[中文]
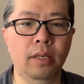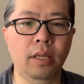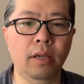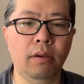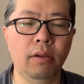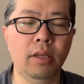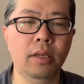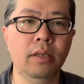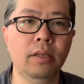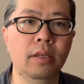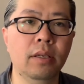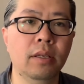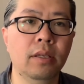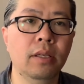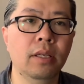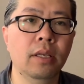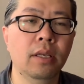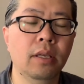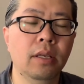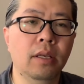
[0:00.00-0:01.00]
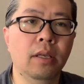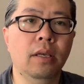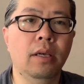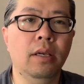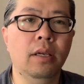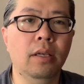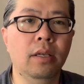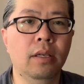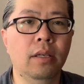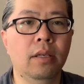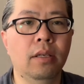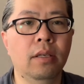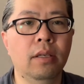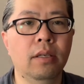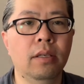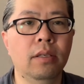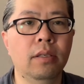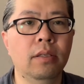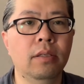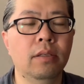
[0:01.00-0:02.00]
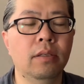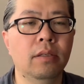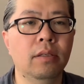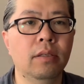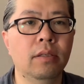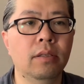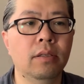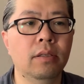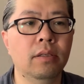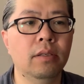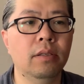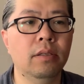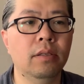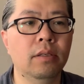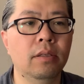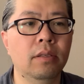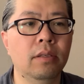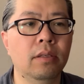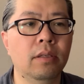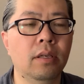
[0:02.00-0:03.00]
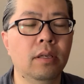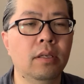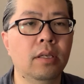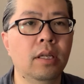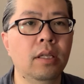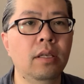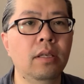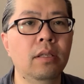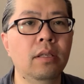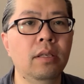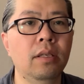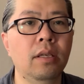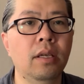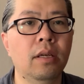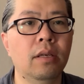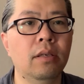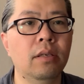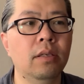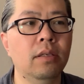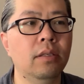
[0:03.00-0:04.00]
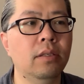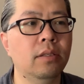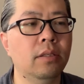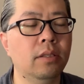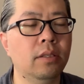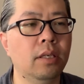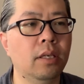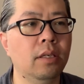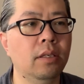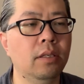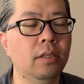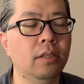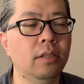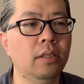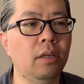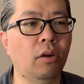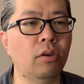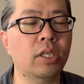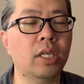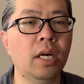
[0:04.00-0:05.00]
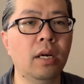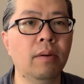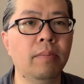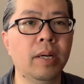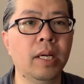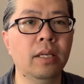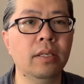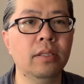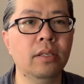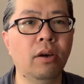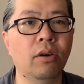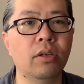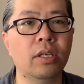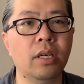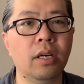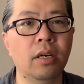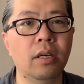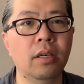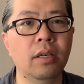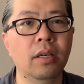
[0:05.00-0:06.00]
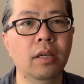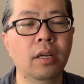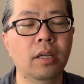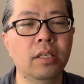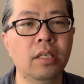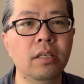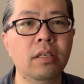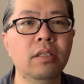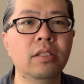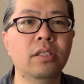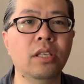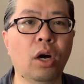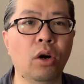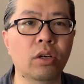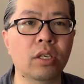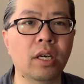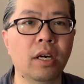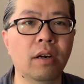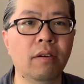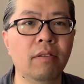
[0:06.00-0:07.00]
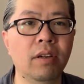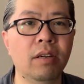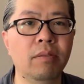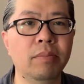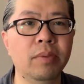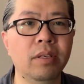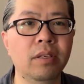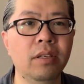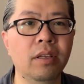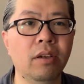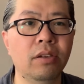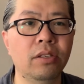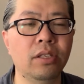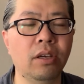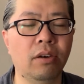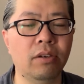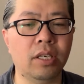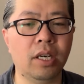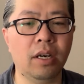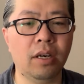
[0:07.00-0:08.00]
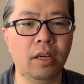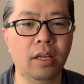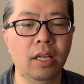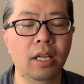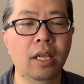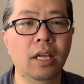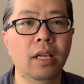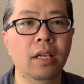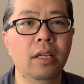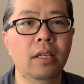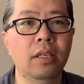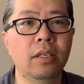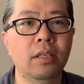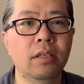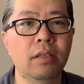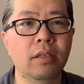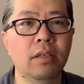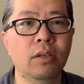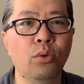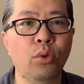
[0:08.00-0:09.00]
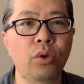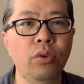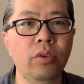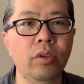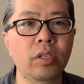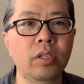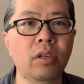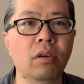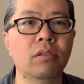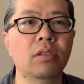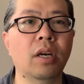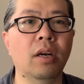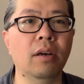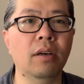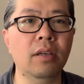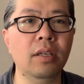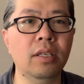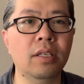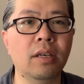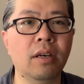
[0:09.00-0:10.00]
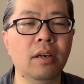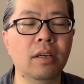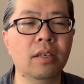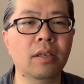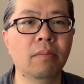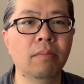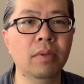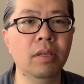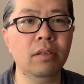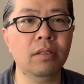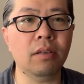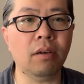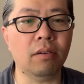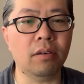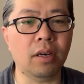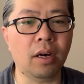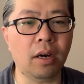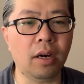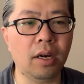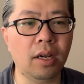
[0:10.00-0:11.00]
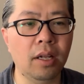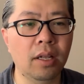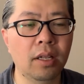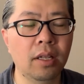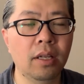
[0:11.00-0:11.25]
聊一个，呃，挺神奇的，也是这个小事儿吧？小事儿真是小事儿，为什么叫小事儿呢？是关于小人儿的事儿。什么叫小人儿啊？